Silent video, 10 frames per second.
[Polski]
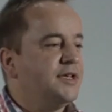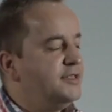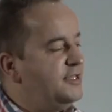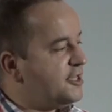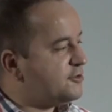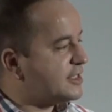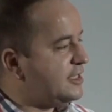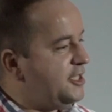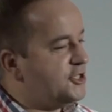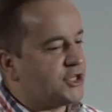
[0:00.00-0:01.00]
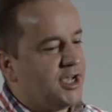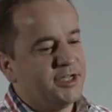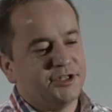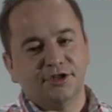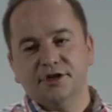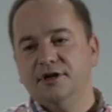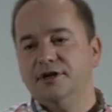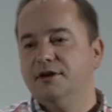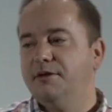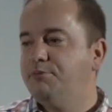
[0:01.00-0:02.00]
nie rozliczać
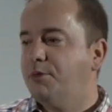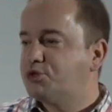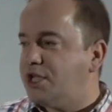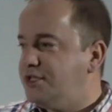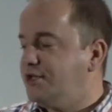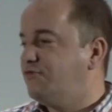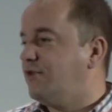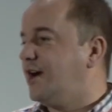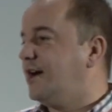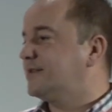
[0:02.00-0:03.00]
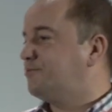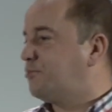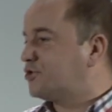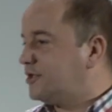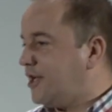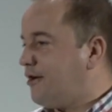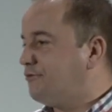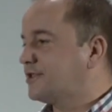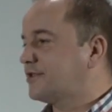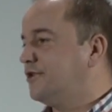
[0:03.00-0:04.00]
y, poprzednich władz, poprzedniego
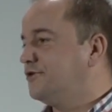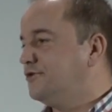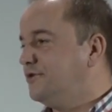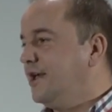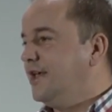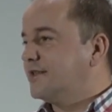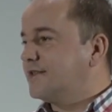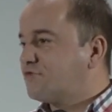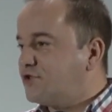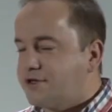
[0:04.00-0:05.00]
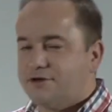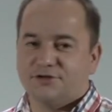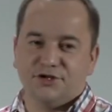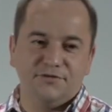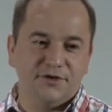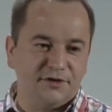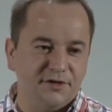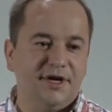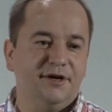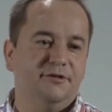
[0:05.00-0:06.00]
ustroju za wszystko, co się
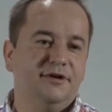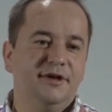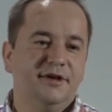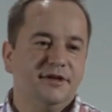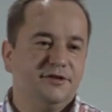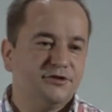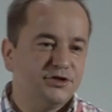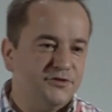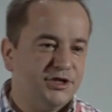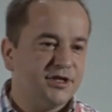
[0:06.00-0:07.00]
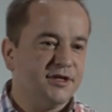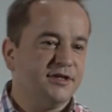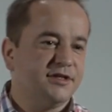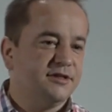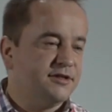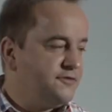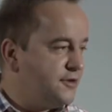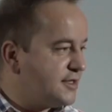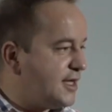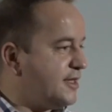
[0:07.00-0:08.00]
wykonało. To oczywiście
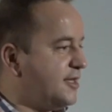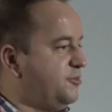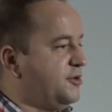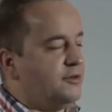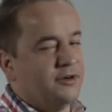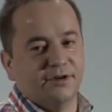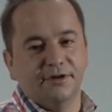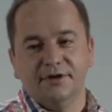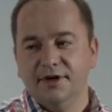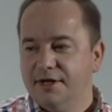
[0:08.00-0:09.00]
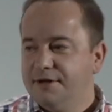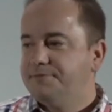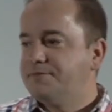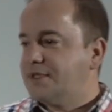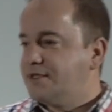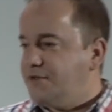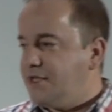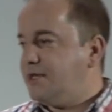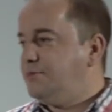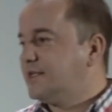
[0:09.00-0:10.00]
związane było z
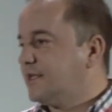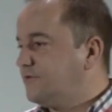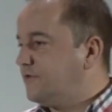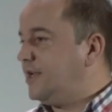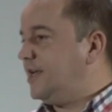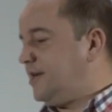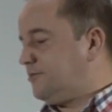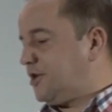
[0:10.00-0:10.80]
wielkim niezadowoleniem